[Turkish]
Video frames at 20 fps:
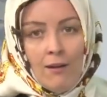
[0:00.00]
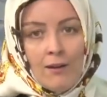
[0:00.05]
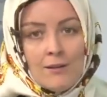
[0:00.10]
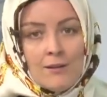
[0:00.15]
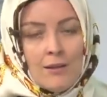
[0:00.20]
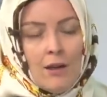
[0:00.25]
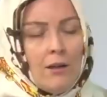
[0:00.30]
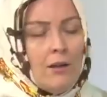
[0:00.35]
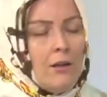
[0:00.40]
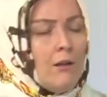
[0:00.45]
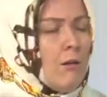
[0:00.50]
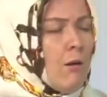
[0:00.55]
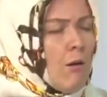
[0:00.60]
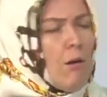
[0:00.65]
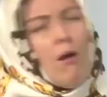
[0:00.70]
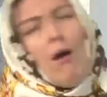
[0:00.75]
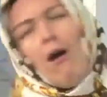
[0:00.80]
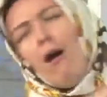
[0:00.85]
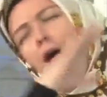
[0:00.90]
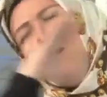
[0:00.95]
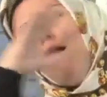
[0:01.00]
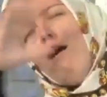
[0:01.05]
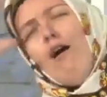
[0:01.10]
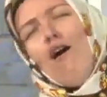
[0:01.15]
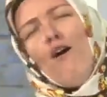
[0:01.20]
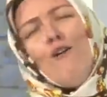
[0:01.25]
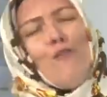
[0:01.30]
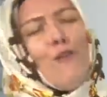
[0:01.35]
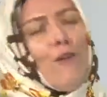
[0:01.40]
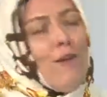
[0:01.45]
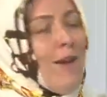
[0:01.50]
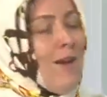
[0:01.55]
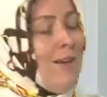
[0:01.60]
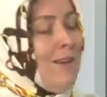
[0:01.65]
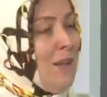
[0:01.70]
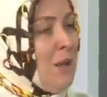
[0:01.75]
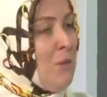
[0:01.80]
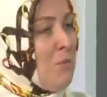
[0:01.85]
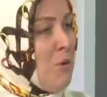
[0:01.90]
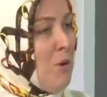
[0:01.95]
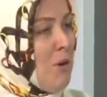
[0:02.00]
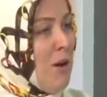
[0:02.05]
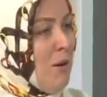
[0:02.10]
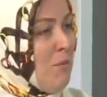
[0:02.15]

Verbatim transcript: Sen de ah falan diye böyle